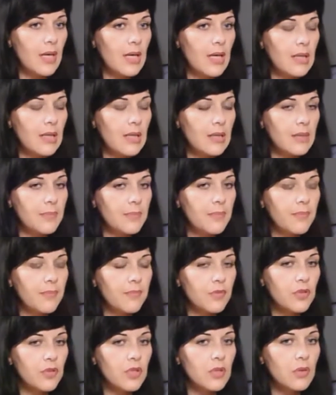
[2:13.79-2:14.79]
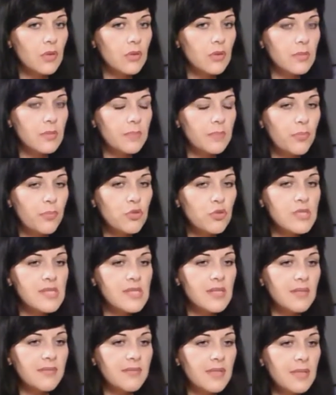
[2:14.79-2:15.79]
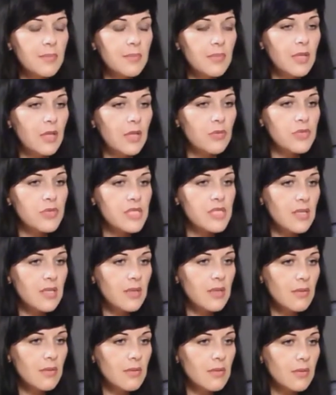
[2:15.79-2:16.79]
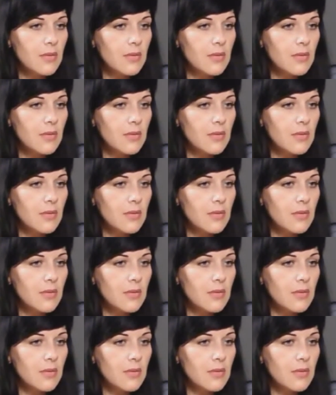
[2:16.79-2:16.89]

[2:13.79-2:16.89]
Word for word: а вот э, по словам людей,